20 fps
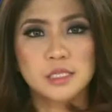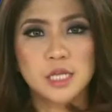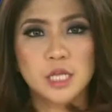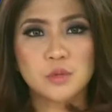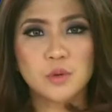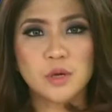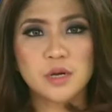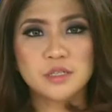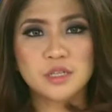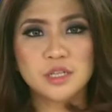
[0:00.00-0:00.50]

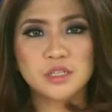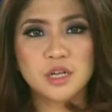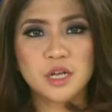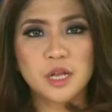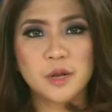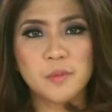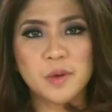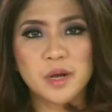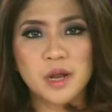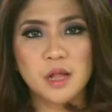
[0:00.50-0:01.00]
Satuan Reserse
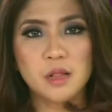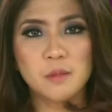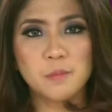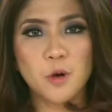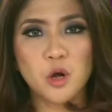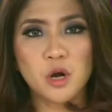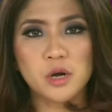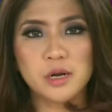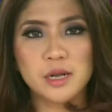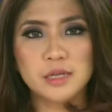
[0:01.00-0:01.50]
Kriminal
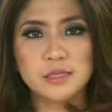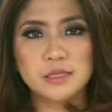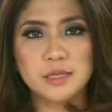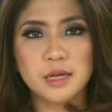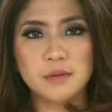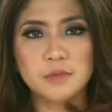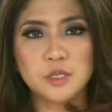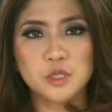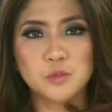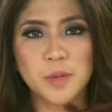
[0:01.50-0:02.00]
Polres
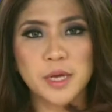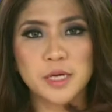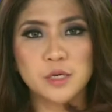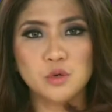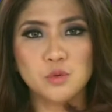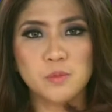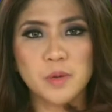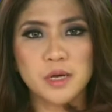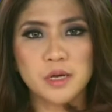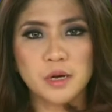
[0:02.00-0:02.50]
Tabes
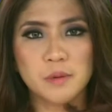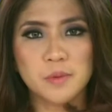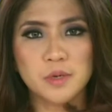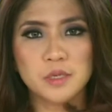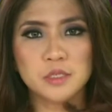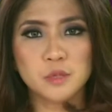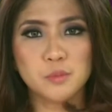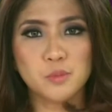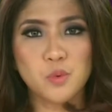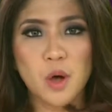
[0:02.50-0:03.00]
Bandung
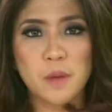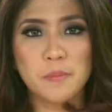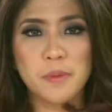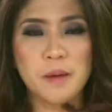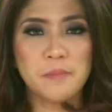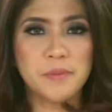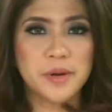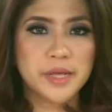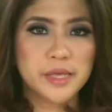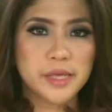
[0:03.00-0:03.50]
menggerebek sebuah
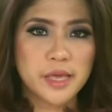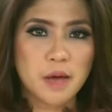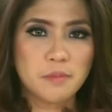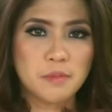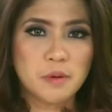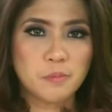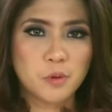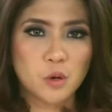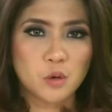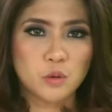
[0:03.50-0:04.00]
pabrik
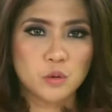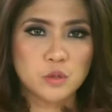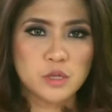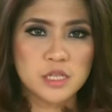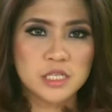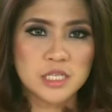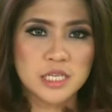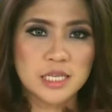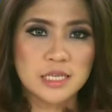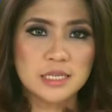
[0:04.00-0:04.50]
yang
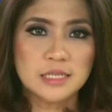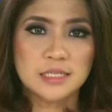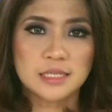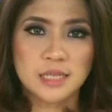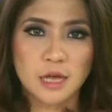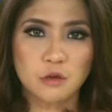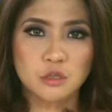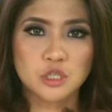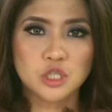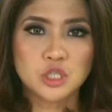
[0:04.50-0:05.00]
memproduksi
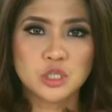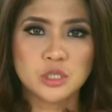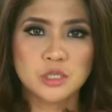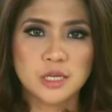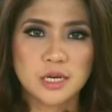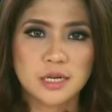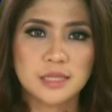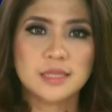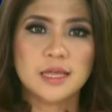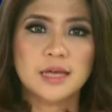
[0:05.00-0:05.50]
saus
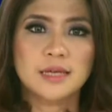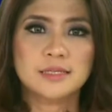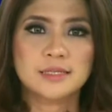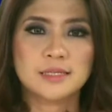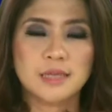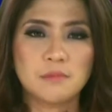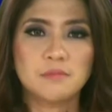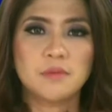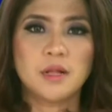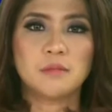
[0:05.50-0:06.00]
serta
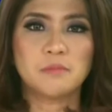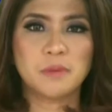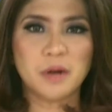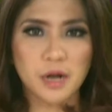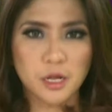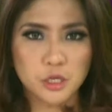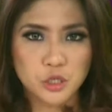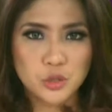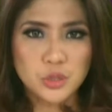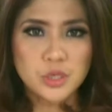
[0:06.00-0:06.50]
sambal
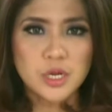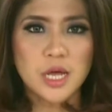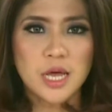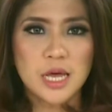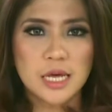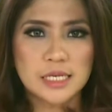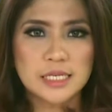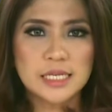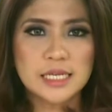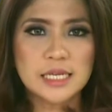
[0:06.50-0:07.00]
beracun
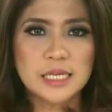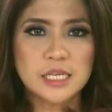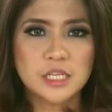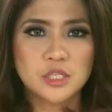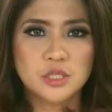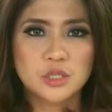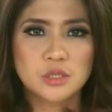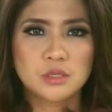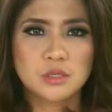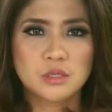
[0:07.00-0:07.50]

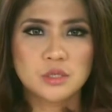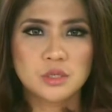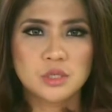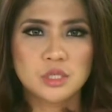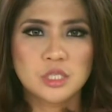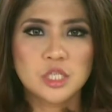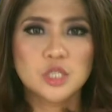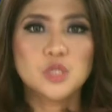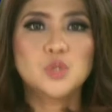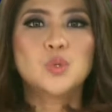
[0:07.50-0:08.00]
di
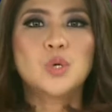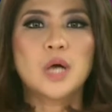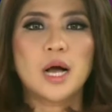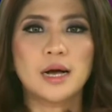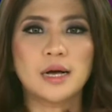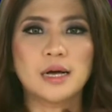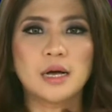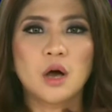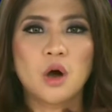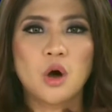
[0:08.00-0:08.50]

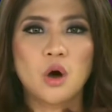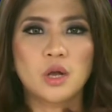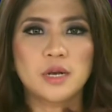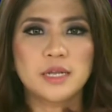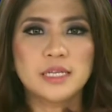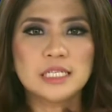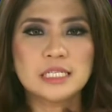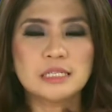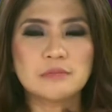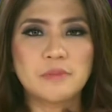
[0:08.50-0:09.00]
Cicukang,
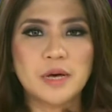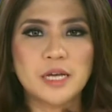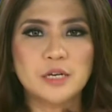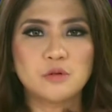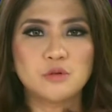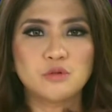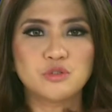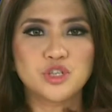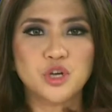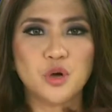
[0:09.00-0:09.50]
Holis,
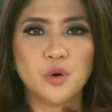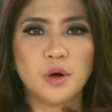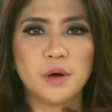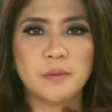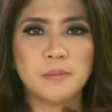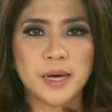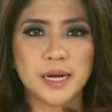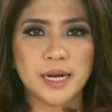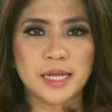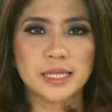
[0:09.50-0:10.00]
Bandung, Jawa
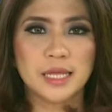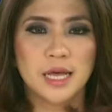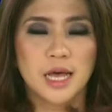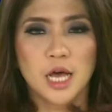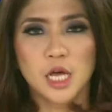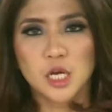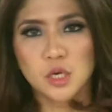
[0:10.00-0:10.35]
Barat.